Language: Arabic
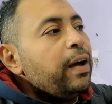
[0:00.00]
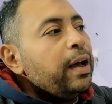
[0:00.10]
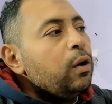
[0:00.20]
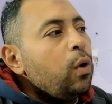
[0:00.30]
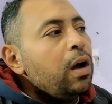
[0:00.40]

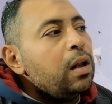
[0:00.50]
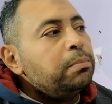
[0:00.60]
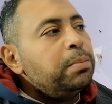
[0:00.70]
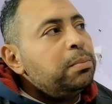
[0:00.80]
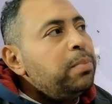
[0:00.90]

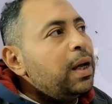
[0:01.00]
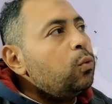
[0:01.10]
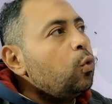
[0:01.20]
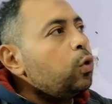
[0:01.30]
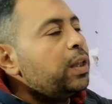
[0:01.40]
فالوعرات
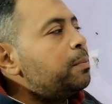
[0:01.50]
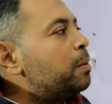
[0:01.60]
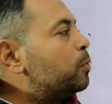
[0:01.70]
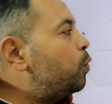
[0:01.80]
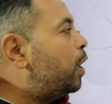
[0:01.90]
بتبان وكنا
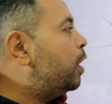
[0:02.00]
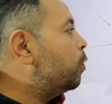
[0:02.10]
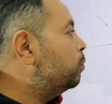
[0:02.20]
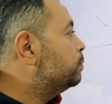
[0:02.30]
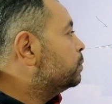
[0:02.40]
دايما
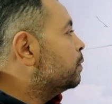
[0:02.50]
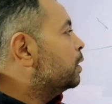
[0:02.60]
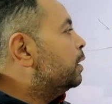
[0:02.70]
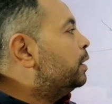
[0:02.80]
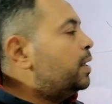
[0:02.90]
بنوعره
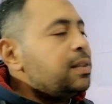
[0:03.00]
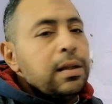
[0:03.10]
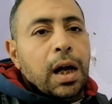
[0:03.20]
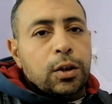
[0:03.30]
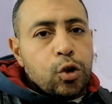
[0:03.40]
الناس
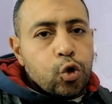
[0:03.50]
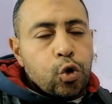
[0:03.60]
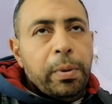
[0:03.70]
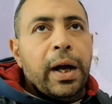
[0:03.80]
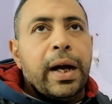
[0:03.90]
اللي راحت
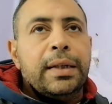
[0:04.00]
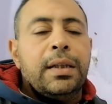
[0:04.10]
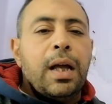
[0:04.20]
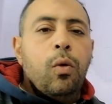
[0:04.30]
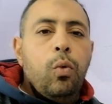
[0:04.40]
الصبح
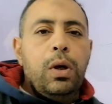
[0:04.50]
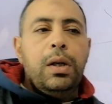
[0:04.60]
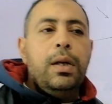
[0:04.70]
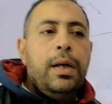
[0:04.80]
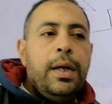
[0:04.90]
خدت
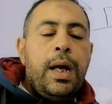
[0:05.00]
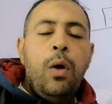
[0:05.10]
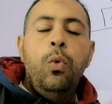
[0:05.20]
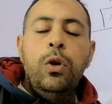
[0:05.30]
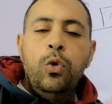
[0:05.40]
اول
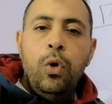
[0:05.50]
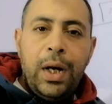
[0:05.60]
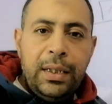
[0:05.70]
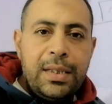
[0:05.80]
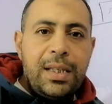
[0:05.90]
اول
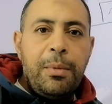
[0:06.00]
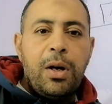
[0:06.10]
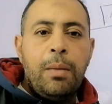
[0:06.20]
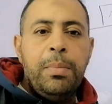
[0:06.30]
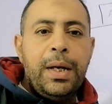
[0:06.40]
ضوء خدت
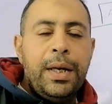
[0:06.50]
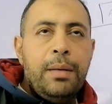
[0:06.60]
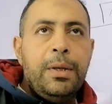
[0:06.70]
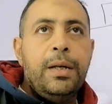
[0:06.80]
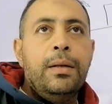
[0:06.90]
سمك ربنا
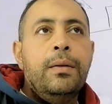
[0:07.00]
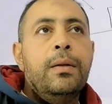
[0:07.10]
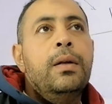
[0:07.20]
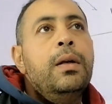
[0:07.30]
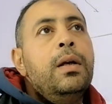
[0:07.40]
كرمها
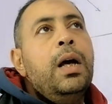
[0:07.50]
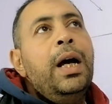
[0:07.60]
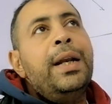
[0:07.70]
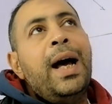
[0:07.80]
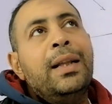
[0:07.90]

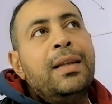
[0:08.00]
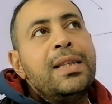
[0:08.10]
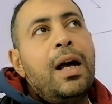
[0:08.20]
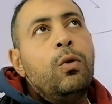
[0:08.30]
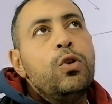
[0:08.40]
احنا قعدنا
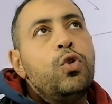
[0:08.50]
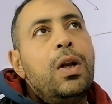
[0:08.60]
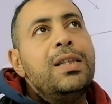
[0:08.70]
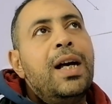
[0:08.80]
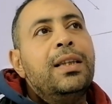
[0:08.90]
ساعه ونص
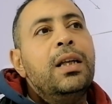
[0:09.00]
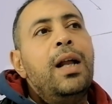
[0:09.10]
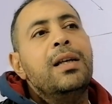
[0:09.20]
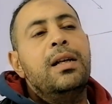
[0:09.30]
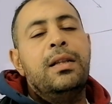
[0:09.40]
ولا
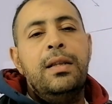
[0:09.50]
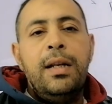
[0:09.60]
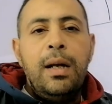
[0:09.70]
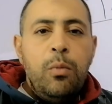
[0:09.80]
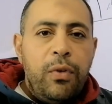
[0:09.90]
ساعتين حصلت
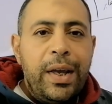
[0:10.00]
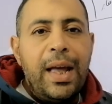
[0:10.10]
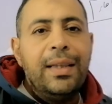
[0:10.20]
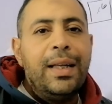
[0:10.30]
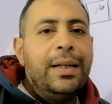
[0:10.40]
لنا
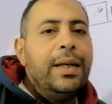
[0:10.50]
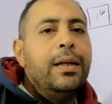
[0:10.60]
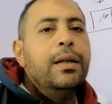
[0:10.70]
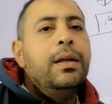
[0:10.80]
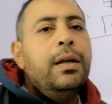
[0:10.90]
مفاجاه
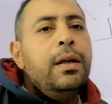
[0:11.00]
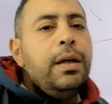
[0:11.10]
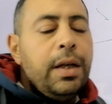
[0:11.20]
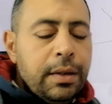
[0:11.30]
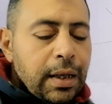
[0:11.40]
تانية
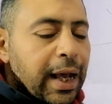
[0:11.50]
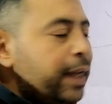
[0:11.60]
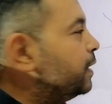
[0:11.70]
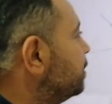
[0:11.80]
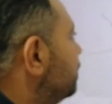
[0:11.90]
ان
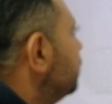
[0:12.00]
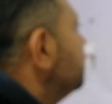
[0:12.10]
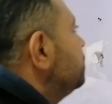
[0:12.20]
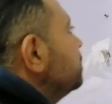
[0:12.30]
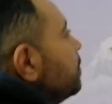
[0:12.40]
الحاجز ده
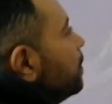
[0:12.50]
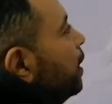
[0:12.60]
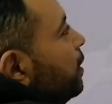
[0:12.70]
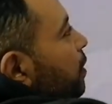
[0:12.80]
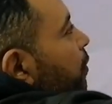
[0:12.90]

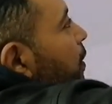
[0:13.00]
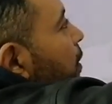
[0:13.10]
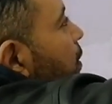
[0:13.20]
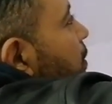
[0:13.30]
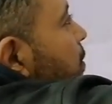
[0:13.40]
اتقفل